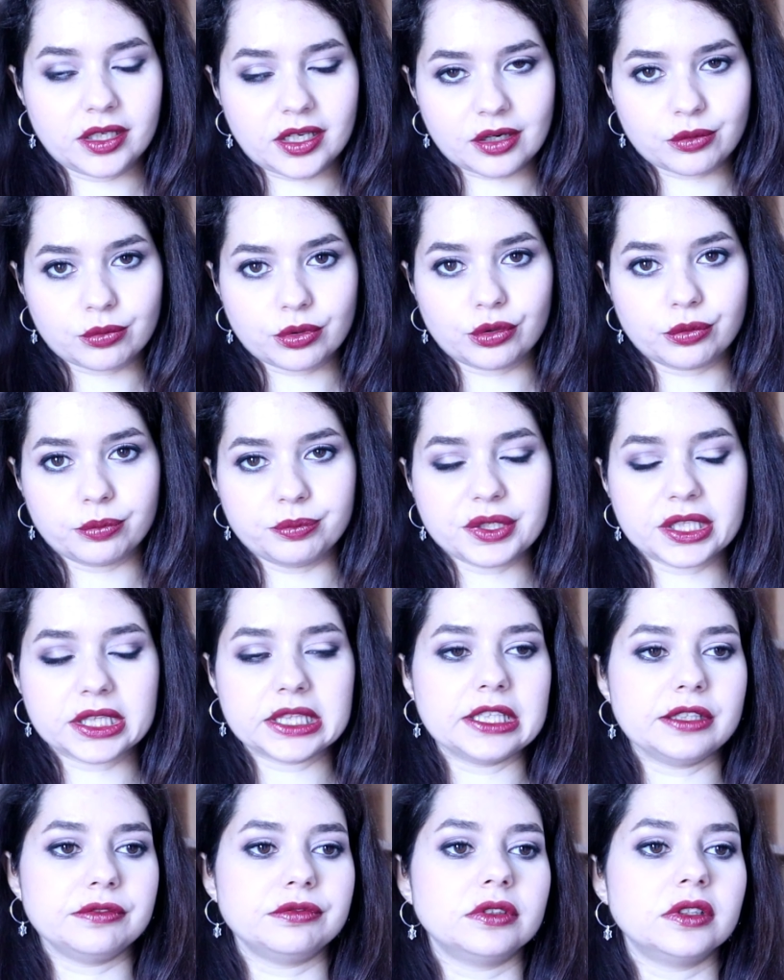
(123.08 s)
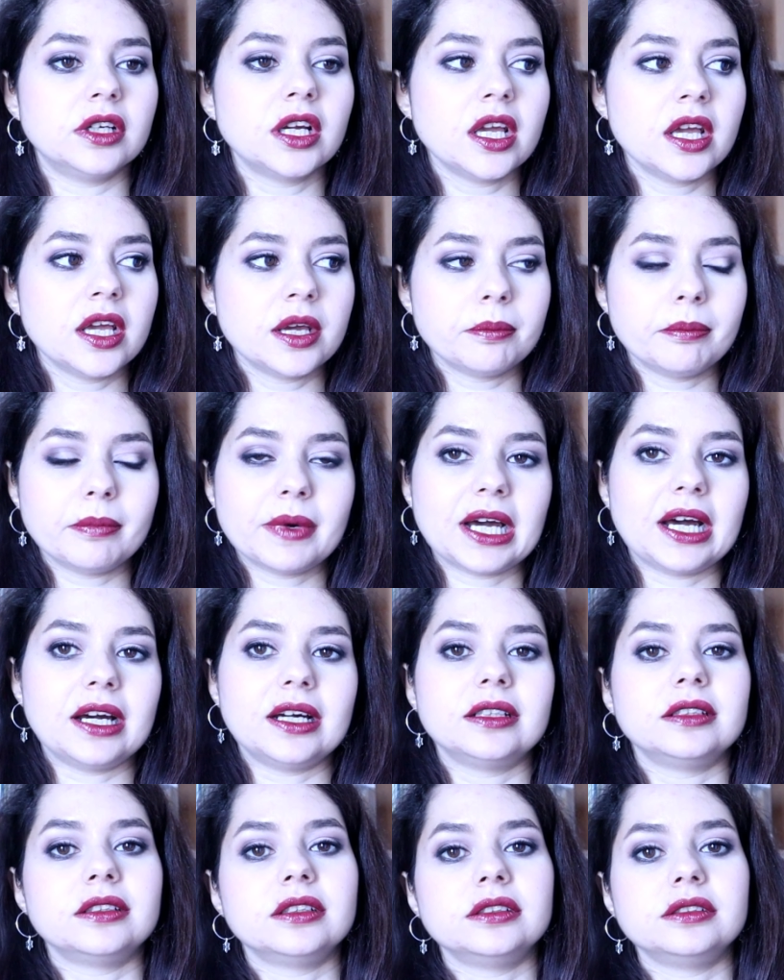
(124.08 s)
a quell'obiettivo, ma
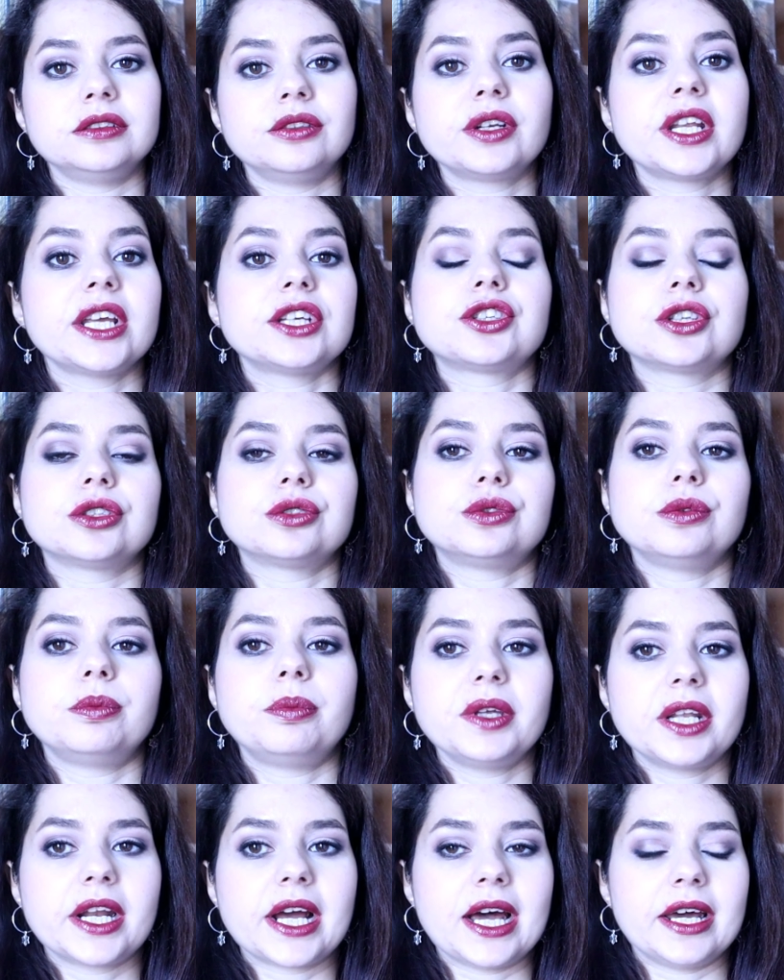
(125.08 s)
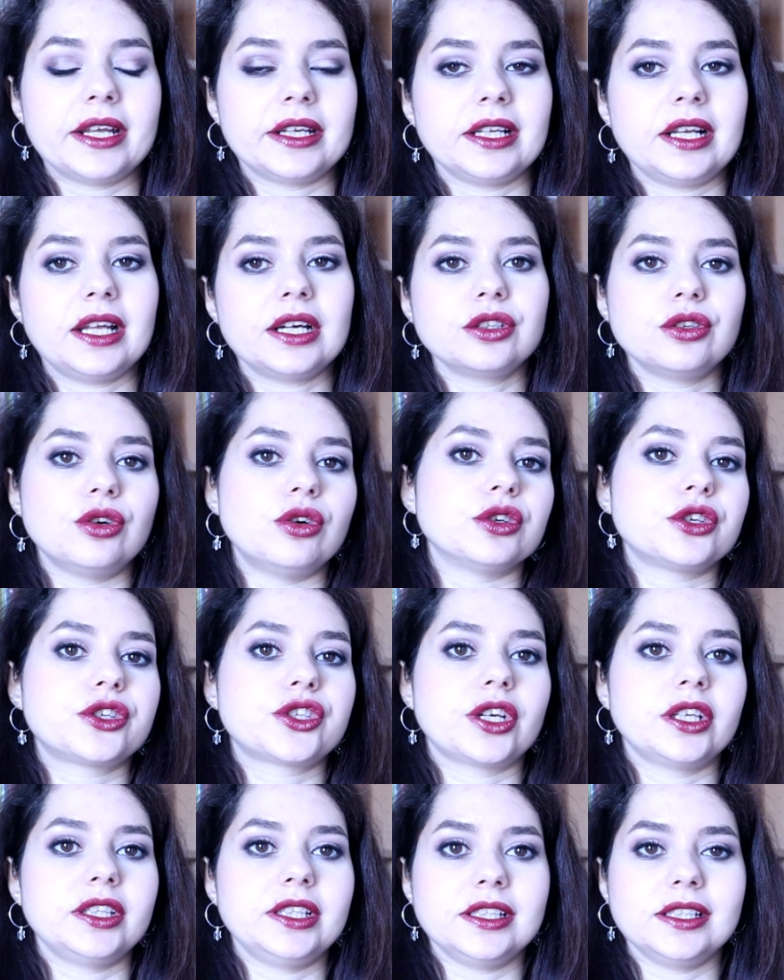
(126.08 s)
eh, non riesce a superare
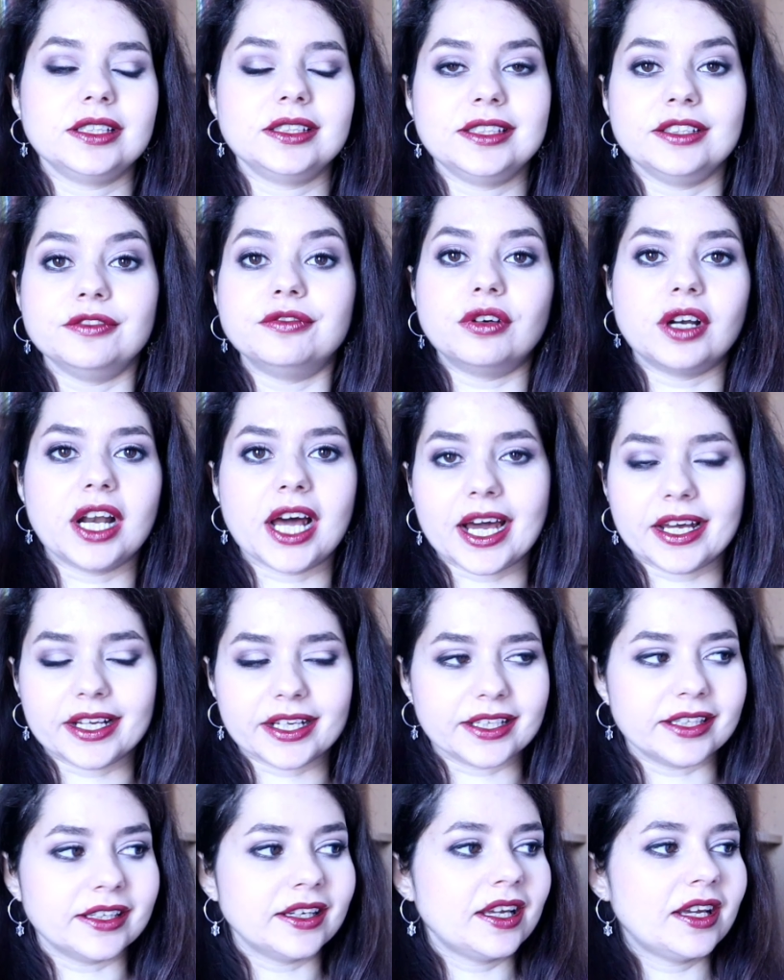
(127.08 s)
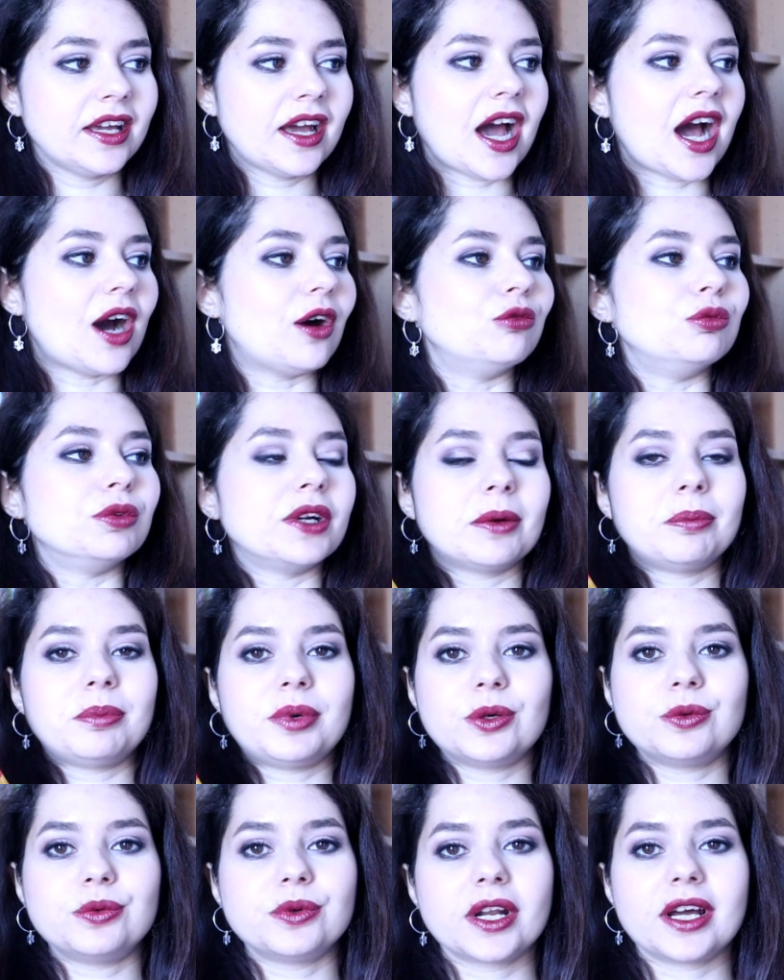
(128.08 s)
l'angoscia di, di volare, ha una
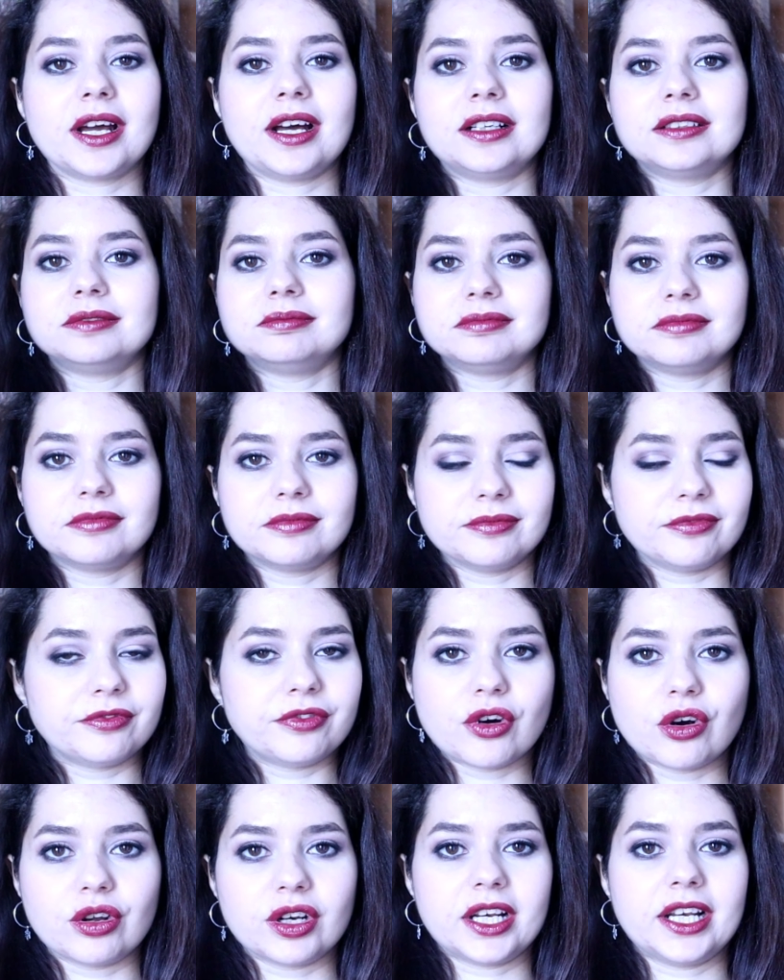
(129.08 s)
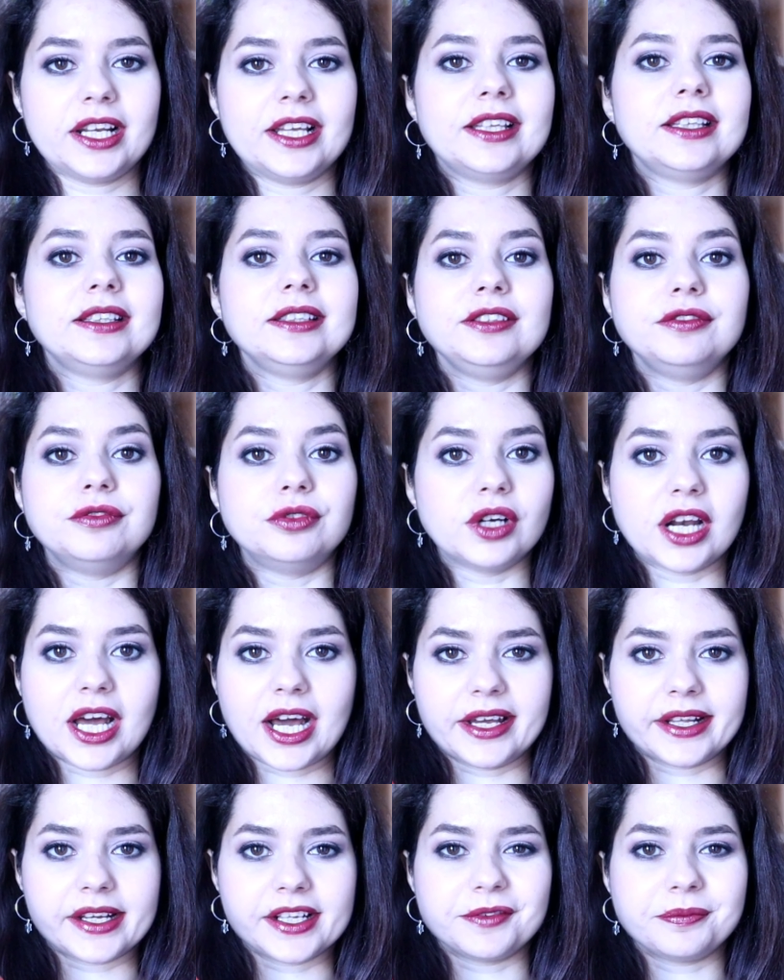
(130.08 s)
paura folle di
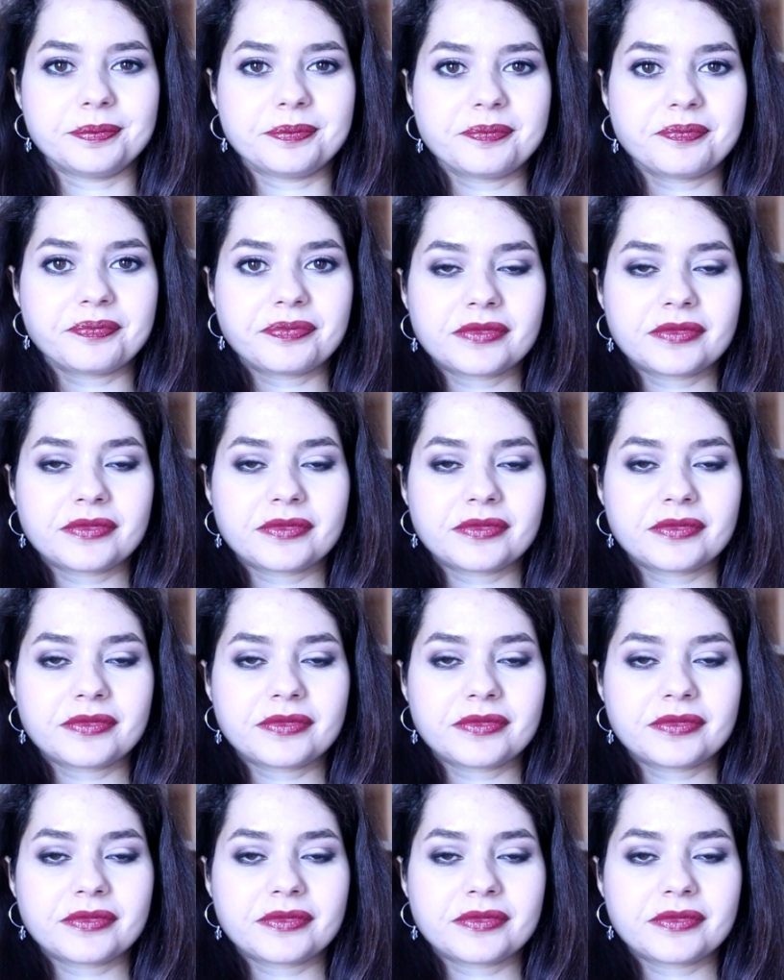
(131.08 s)
volare.